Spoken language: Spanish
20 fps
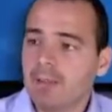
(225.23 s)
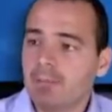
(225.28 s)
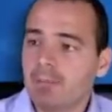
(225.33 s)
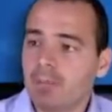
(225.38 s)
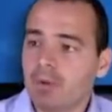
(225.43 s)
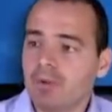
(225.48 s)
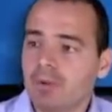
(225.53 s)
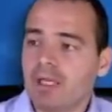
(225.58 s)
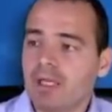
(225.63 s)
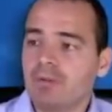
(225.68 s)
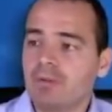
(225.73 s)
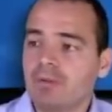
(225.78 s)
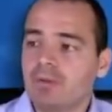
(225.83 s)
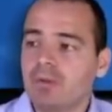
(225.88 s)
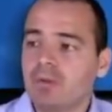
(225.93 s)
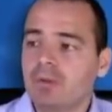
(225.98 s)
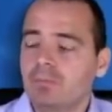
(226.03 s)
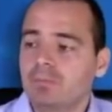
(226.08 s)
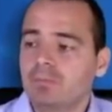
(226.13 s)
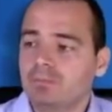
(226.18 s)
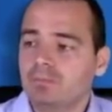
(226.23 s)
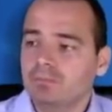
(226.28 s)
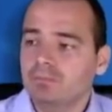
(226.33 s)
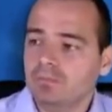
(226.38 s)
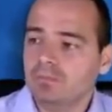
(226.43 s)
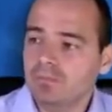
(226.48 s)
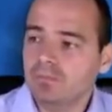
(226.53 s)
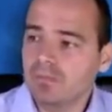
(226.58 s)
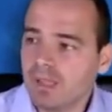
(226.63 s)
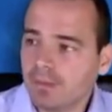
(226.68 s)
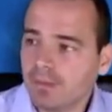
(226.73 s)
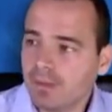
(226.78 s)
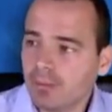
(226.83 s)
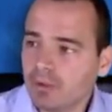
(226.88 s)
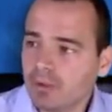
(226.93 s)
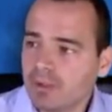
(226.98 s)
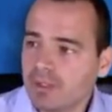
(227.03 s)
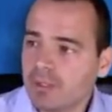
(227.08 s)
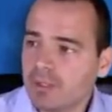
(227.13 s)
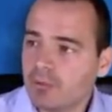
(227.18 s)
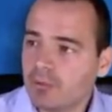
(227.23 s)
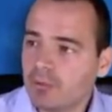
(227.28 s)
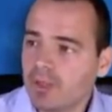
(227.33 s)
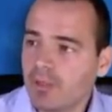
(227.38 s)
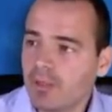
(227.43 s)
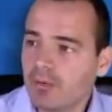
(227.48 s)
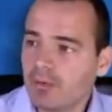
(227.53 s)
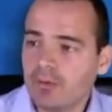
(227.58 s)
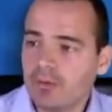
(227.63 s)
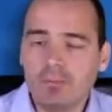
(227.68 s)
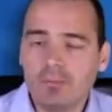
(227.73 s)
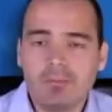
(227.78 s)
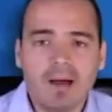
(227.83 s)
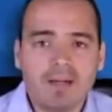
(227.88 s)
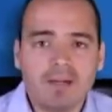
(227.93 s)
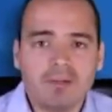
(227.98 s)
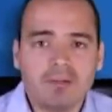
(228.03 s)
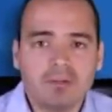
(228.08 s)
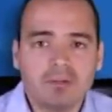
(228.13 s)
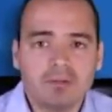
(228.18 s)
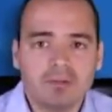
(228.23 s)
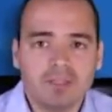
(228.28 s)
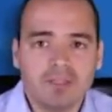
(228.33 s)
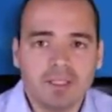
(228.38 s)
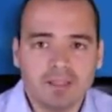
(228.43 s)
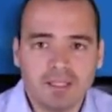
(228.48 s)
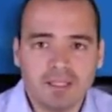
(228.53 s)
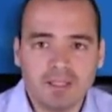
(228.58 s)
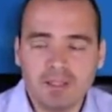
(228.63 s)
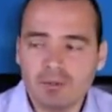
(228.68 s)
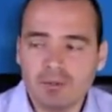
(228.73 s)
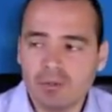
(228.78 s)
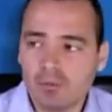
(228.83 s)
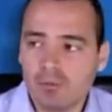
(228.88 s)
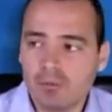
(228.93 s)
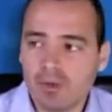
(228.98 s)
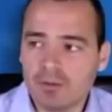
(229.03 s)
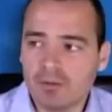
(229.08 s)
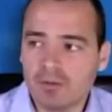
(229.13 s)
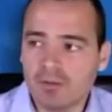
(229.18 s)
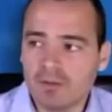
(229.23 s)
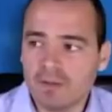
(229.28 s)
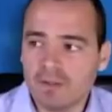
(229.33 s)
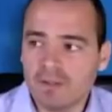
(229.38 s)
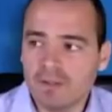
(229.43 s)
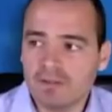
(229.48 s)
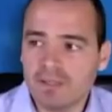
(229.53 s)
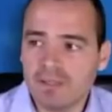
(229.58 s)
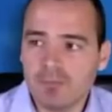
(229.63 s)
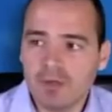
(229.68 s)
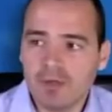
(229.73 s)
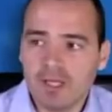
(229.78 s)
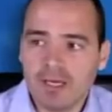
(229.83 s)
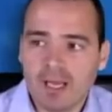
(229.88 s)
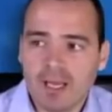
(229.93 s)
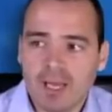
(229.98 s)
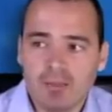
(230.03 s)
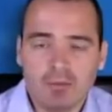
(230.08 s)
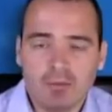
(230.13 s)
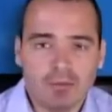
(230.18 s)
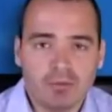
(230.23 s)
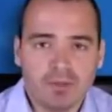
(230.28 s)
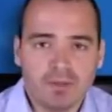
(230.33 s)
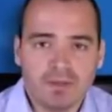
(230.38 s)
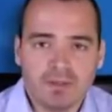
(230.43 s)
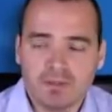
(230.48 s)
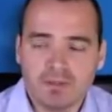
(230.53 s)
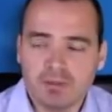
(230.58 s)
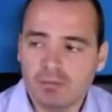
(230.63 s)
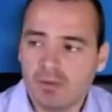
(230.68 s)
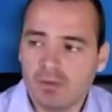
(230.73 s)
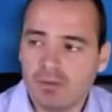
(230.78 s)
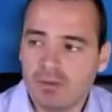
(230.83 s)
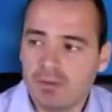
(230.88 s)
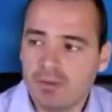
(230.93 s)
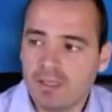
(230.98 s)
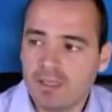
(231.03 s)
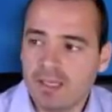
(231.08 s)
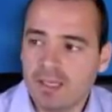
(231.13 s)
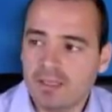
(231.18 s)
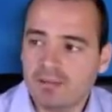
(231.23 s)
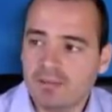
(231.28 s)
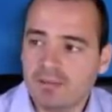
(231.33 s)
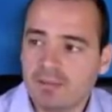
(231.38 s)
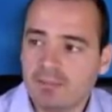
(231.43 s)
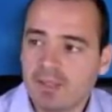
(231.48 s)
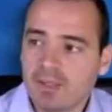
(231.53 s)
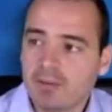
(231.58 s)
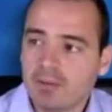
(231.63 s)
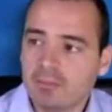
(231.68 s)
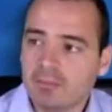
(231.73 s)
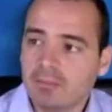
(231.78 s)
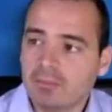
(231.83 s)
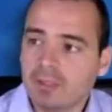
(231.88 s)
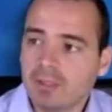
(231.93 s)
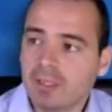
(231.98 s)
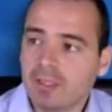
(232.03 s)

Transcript: Por lo tanto, debemos tener cuidado con varios detallitos cuando el rey está muy alejado, no está situado delante del peón.